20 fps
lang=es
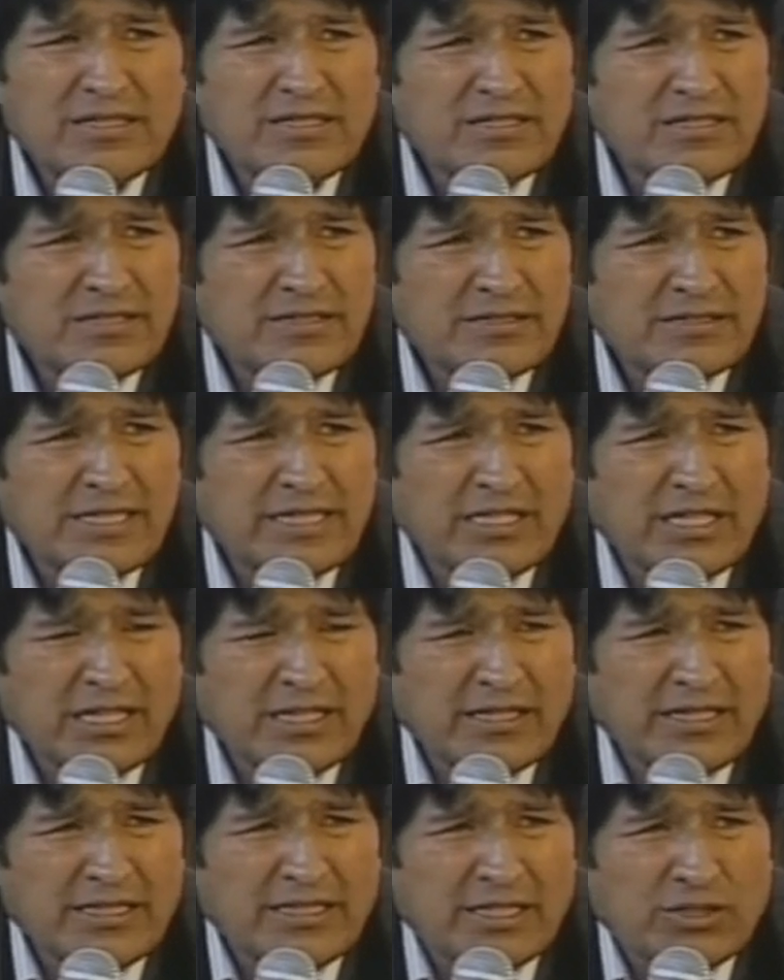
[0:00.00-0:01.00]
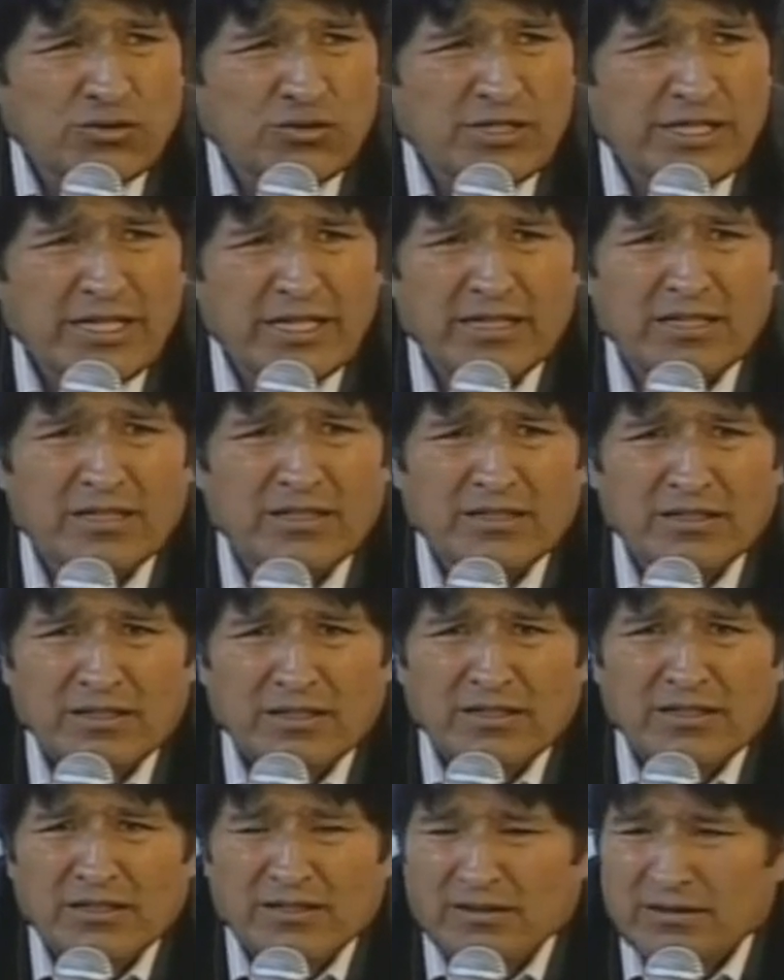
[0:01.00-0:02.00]
de reducir
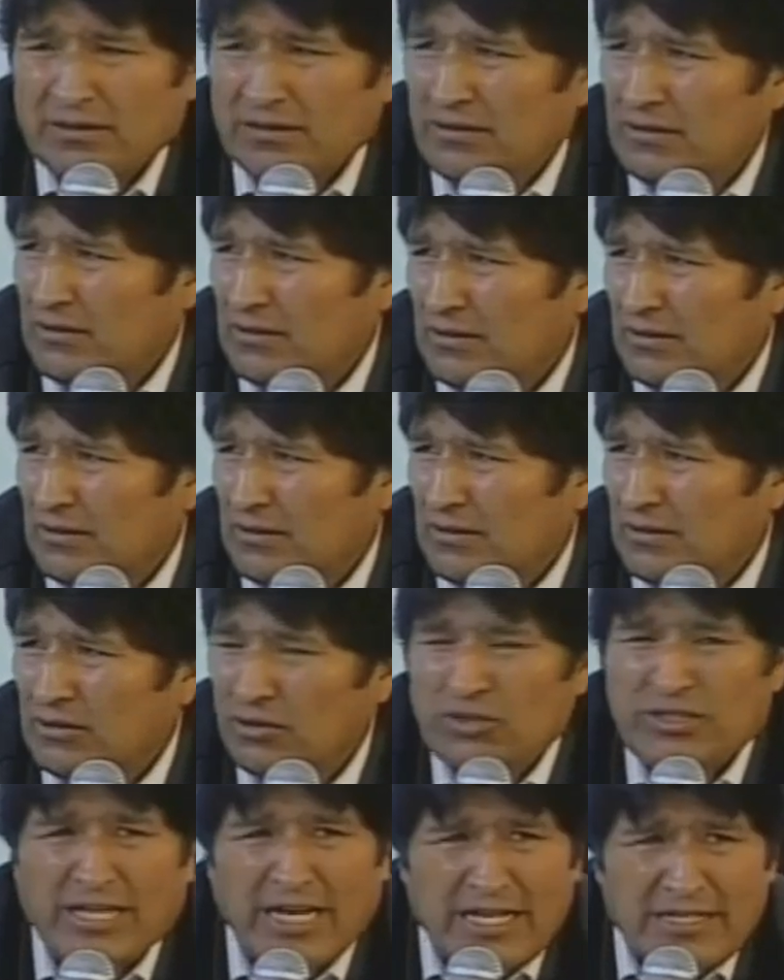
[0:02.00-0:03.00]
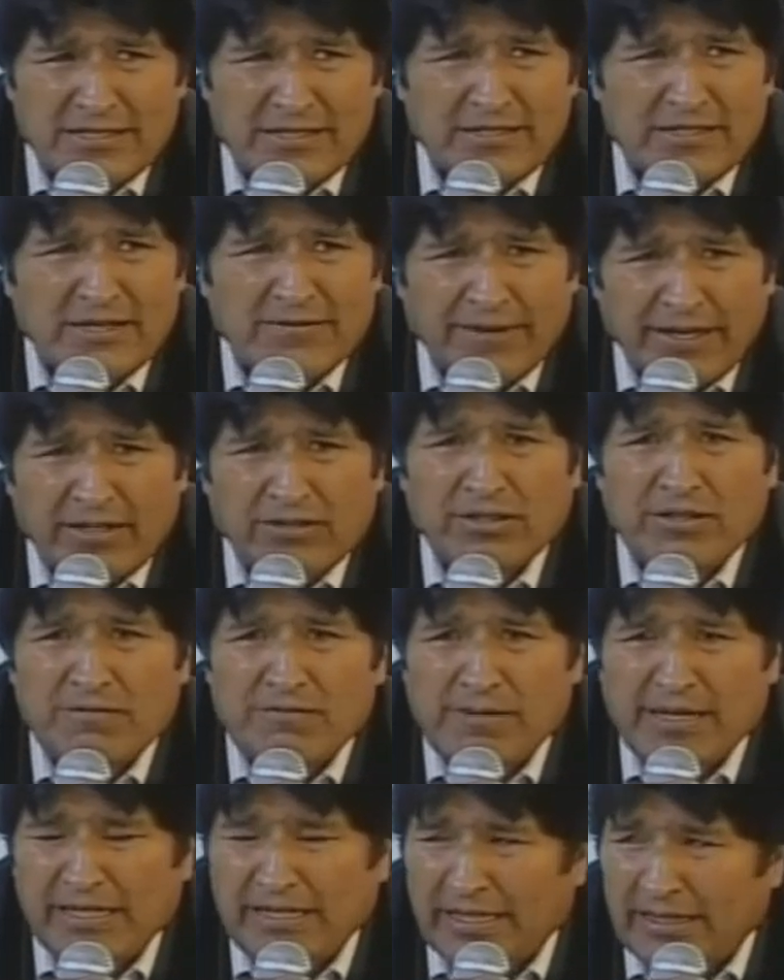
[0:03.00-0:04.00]
los gases de efecto
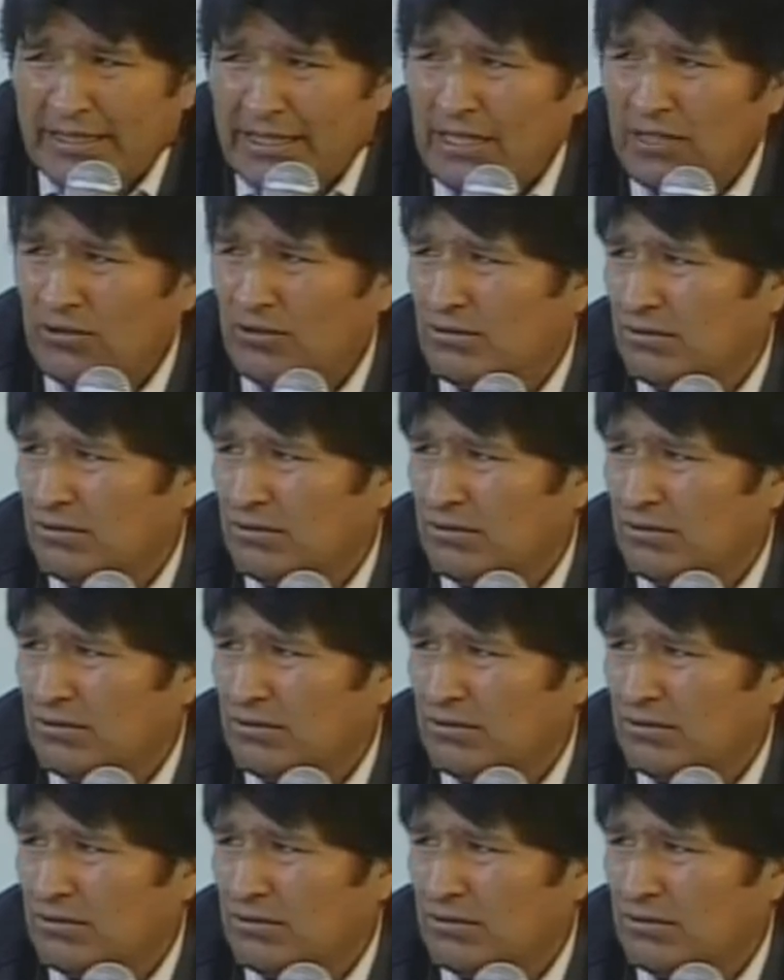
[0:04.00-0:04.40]
invernadero.